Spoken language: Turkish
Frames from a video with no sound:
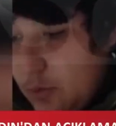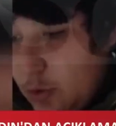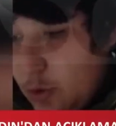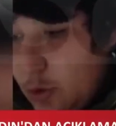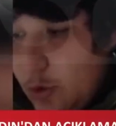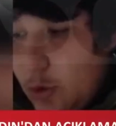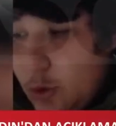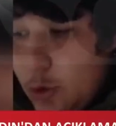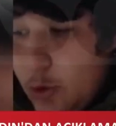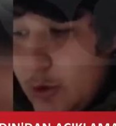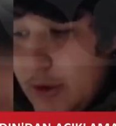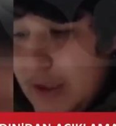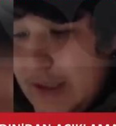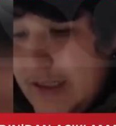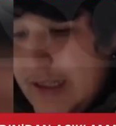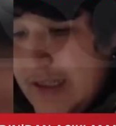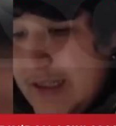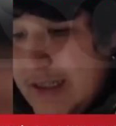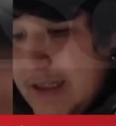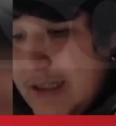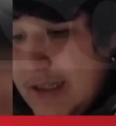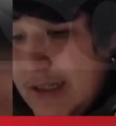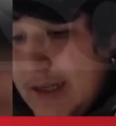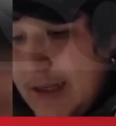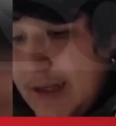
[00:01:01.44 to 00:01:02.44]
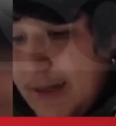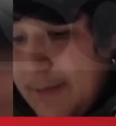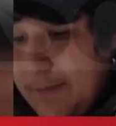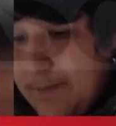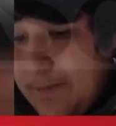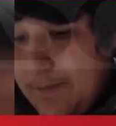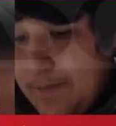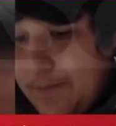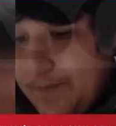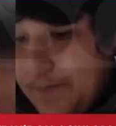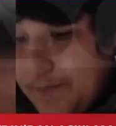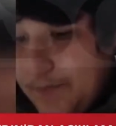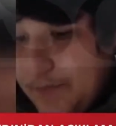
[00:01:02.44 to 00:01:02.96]
büyüklüğü nedeniyle
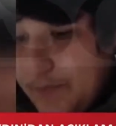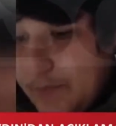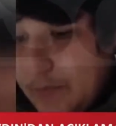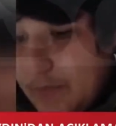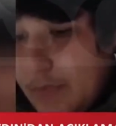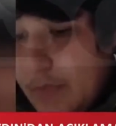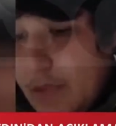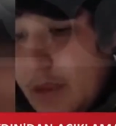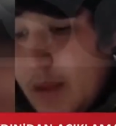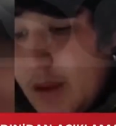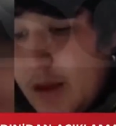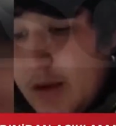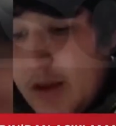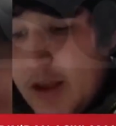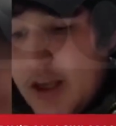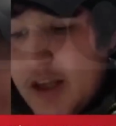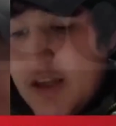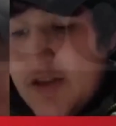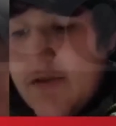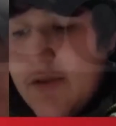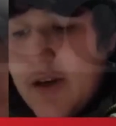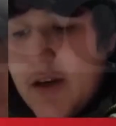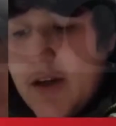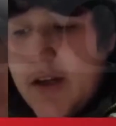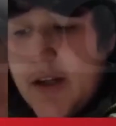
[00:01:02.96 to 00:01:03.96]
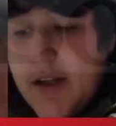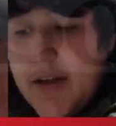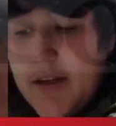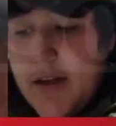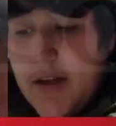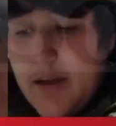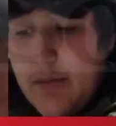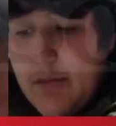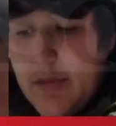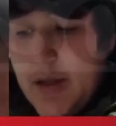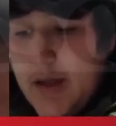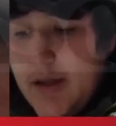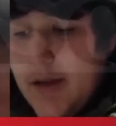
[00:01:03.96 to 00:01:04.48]
geç fark
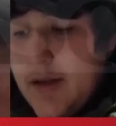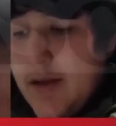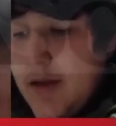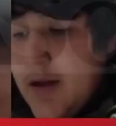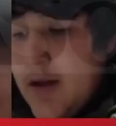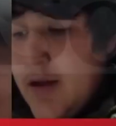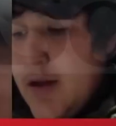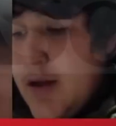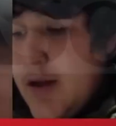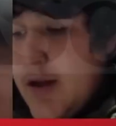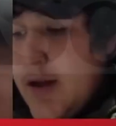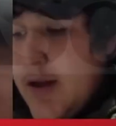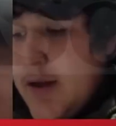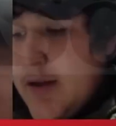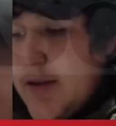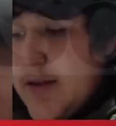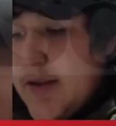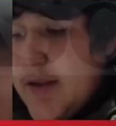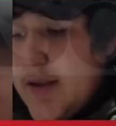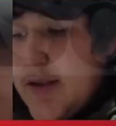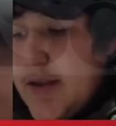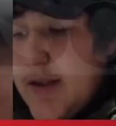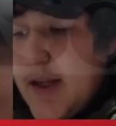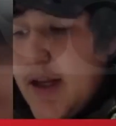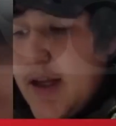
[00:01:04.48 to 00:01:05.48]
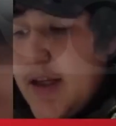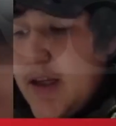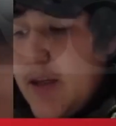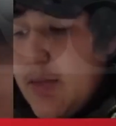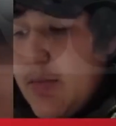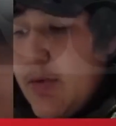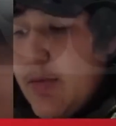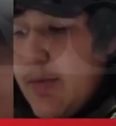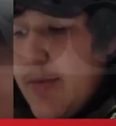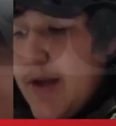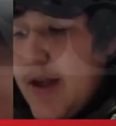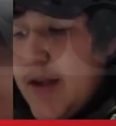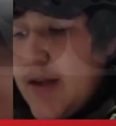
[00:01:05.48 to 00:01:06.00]
ettiğimden sizler
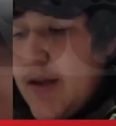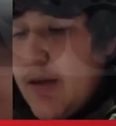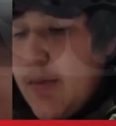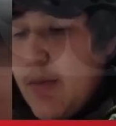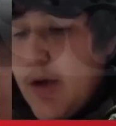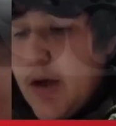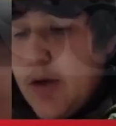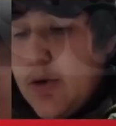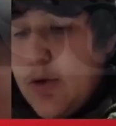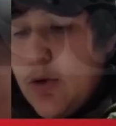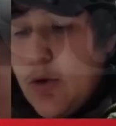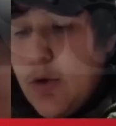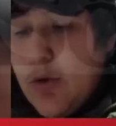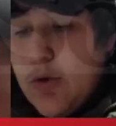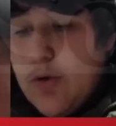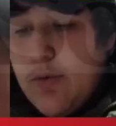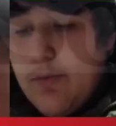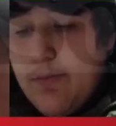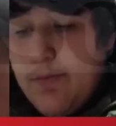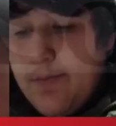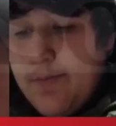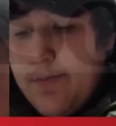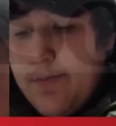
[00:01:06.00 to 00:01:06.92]
gibi ben de mağdur oldum.